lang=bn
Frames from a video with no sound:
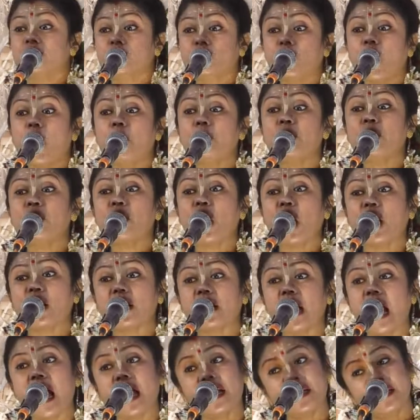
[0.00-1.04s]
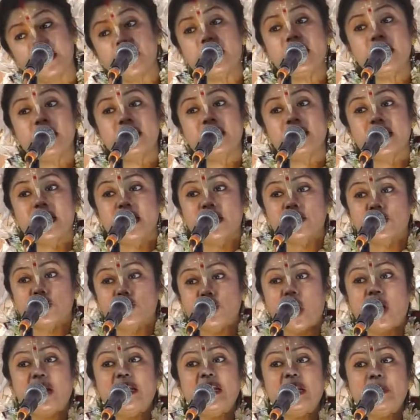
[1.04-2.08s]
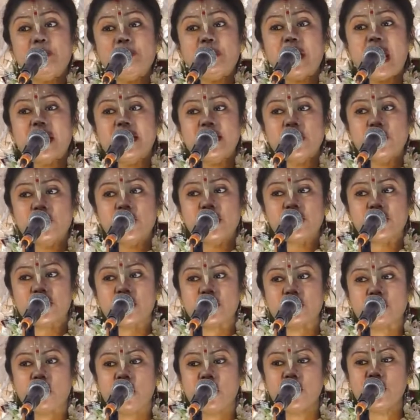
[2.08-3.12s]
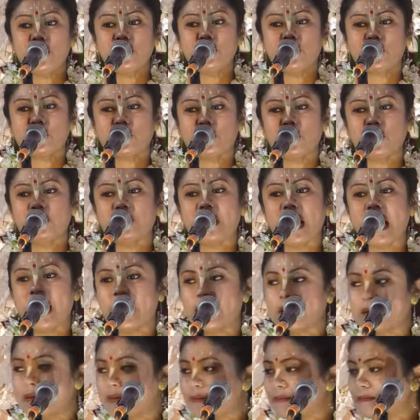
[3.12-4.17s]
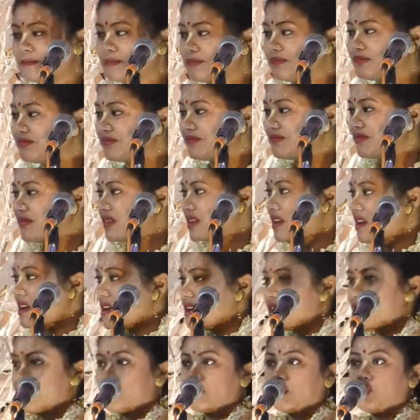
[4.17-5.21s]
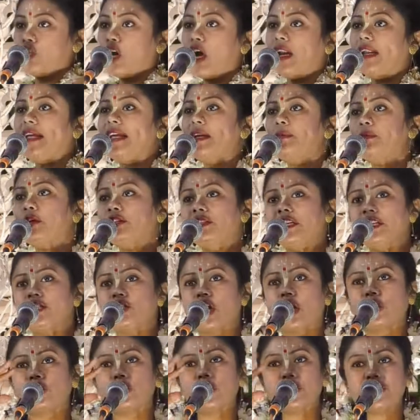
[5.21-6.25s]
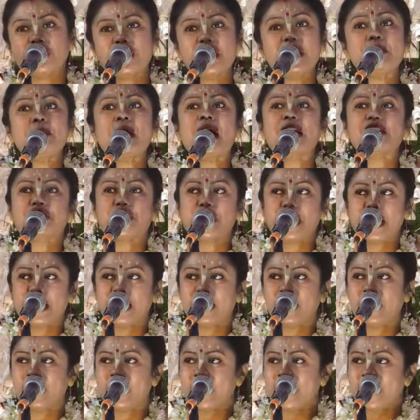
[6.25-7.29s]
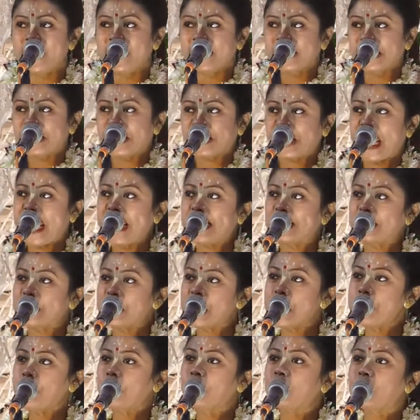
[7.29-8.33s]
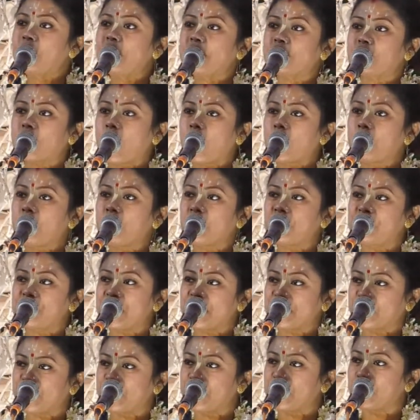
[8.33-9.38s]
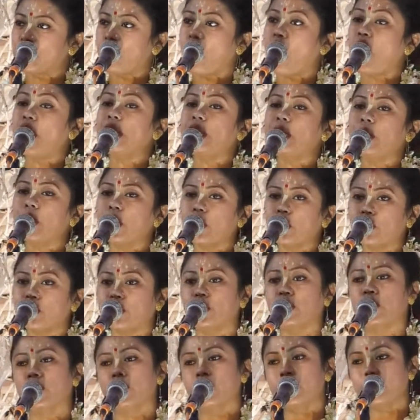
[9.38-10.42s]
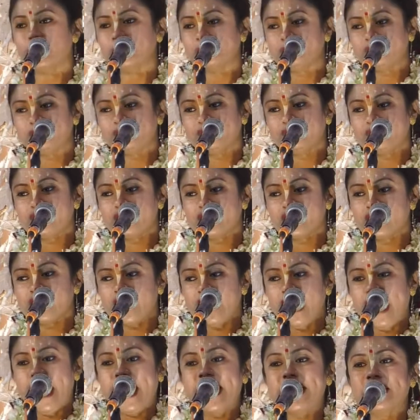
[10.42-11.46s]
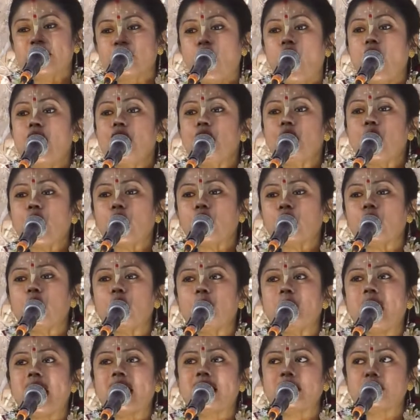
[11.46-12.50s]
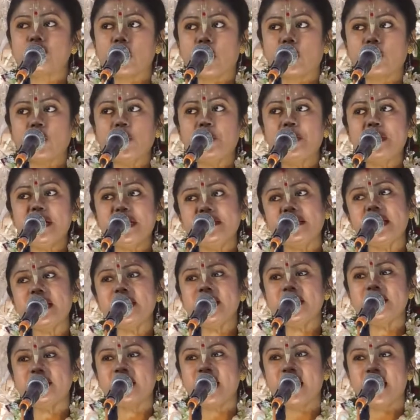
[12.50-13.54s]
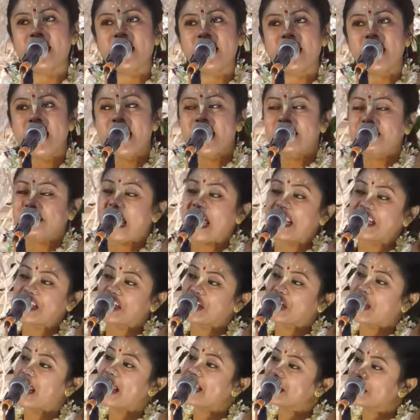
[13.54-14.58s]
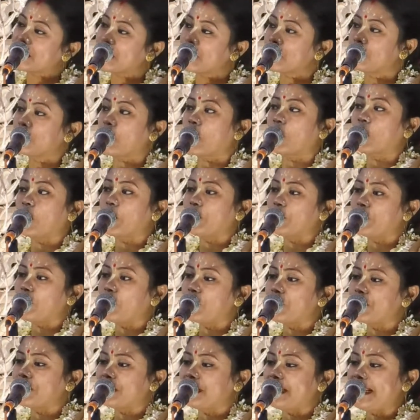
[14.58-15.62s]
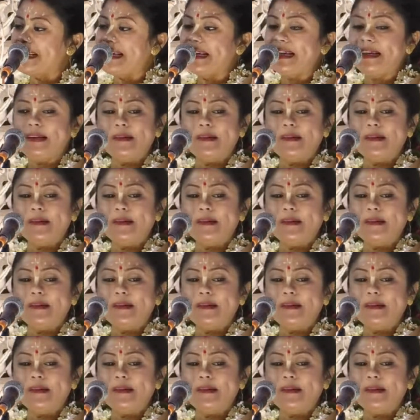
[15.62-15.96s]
নবলক্ষানি জলের প্রাণী হয়েছে নয় লক্ষবার জলের মধ্যে যত জীব আছে সেই জীবগুলি জন্ম নিয়েছি নয় লক্ষ এই নয় লক্ষবার জন্ম নিতে নিতে তার শেষ জনম কোনটি